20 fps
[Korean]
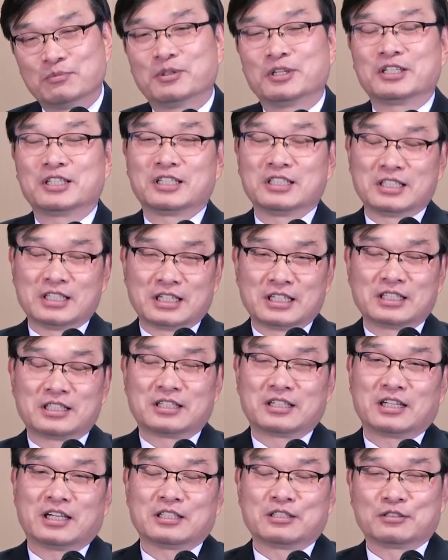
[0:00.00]
뭐 이런
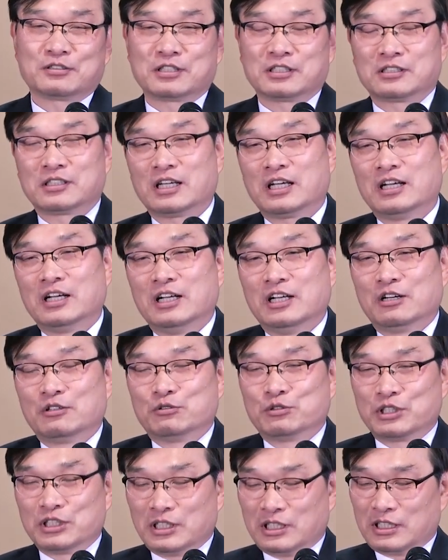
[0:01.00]
얘기들을 하죠. 그래서
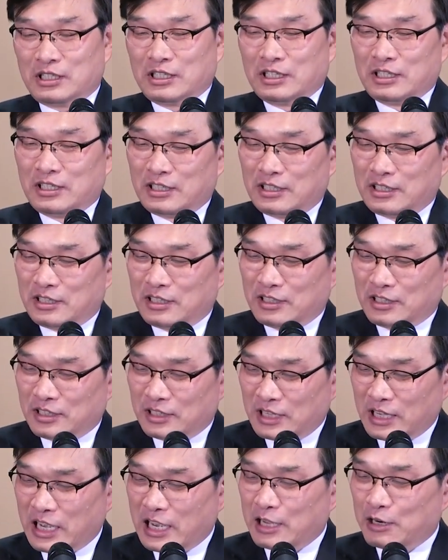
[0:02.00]
우리 어,
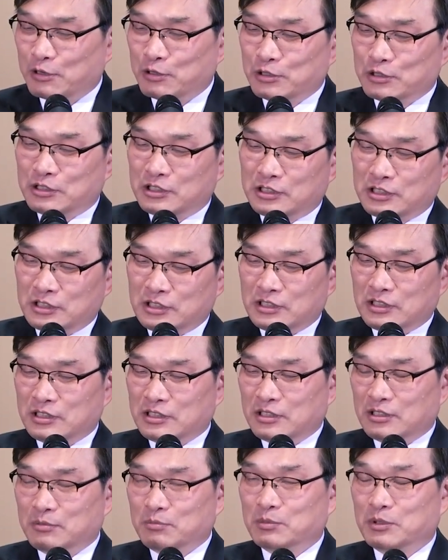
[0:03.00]

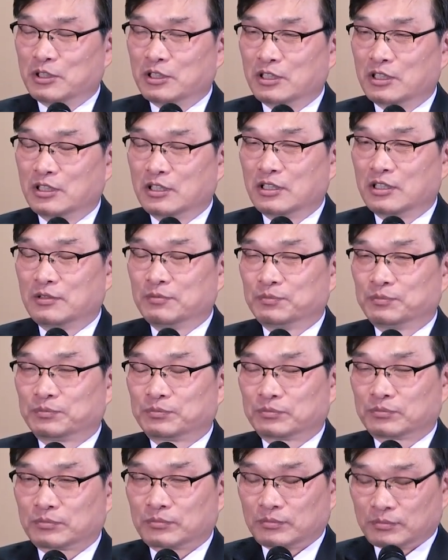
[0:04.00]
에로스
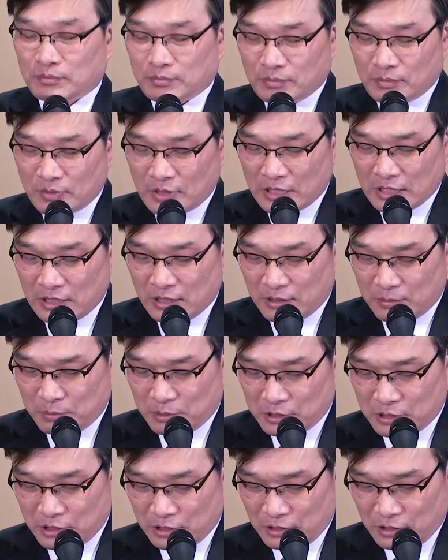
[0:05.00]
뭐그
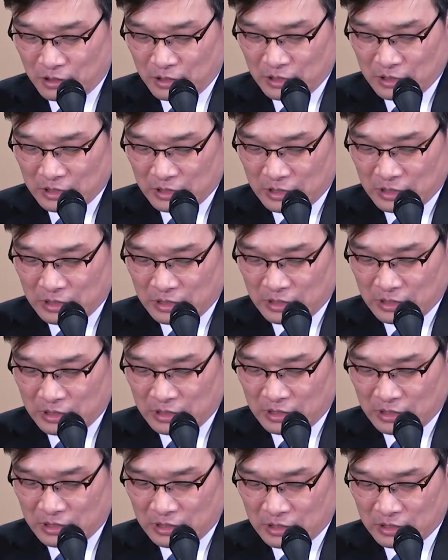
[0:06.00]
뭐죠?
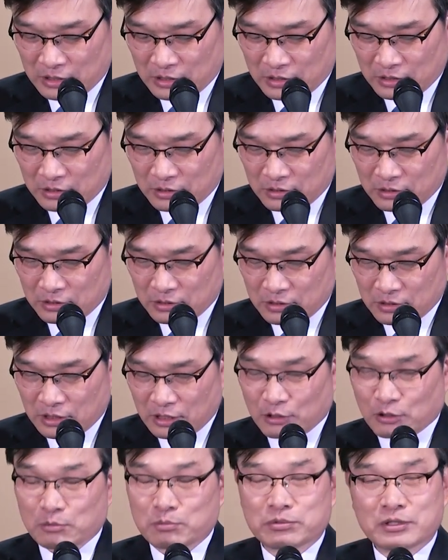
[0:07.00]
어,
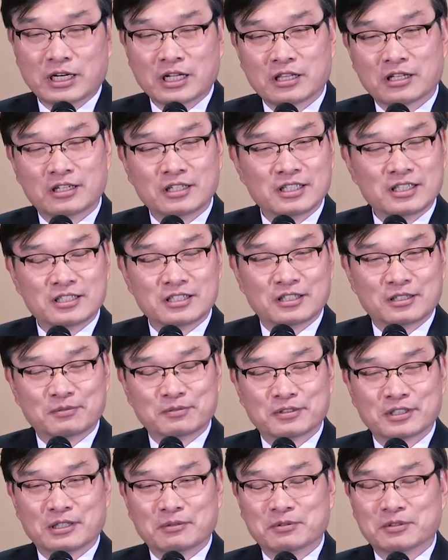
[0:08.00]
아이고 브라더리
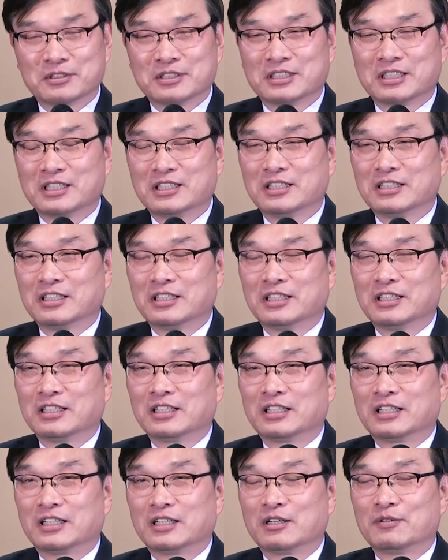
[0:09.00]
러브가 붙더라.
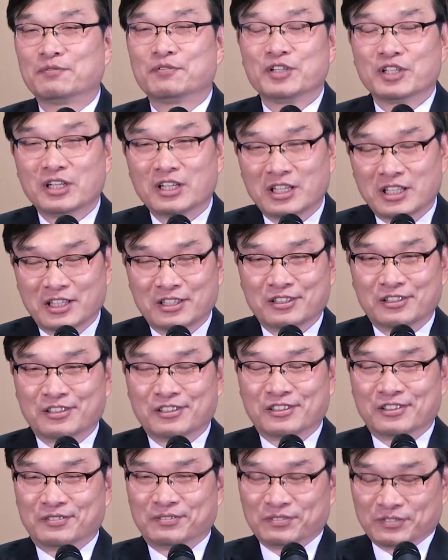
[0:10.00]
어,
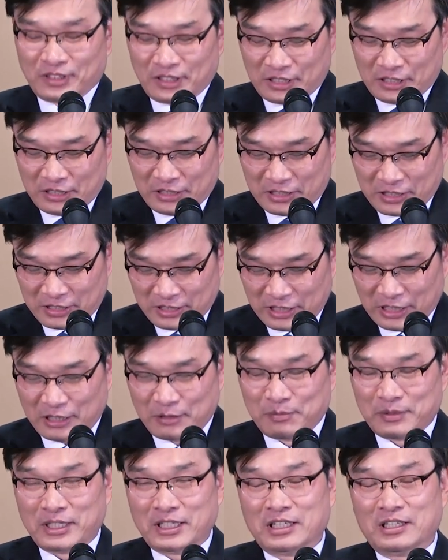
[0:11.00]
필레어 어,
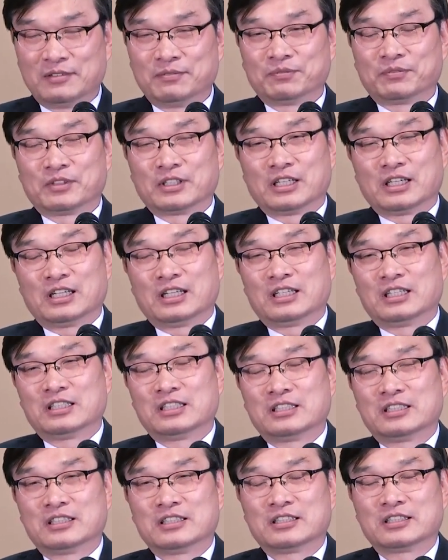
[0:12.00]
그다음에
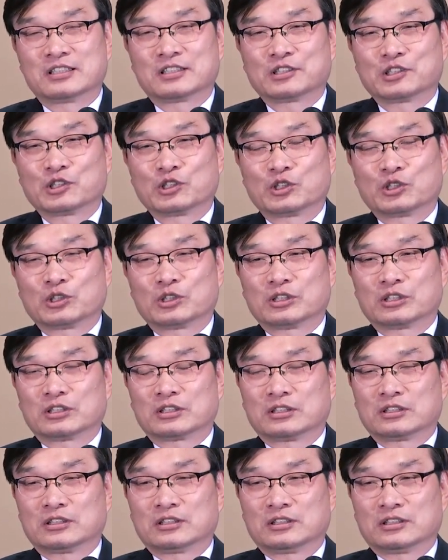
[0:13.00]
어,
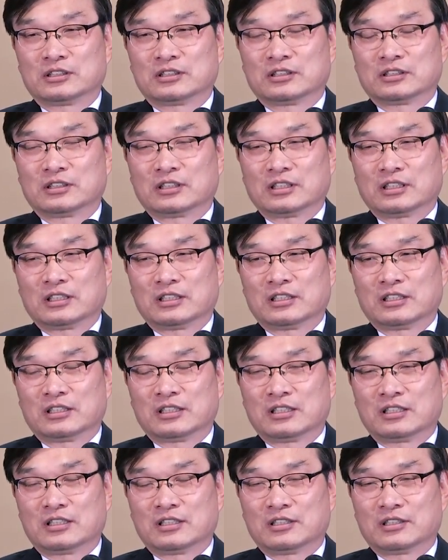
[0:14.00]
그
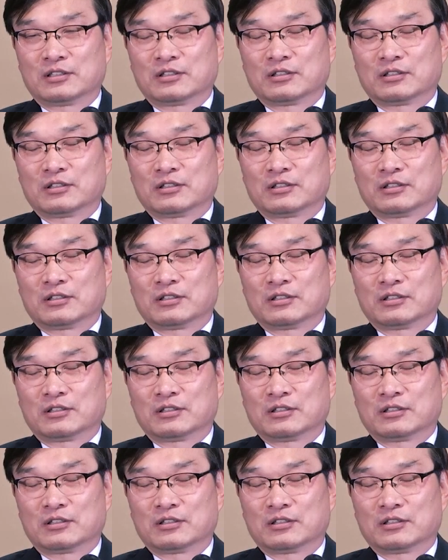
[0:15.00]
어,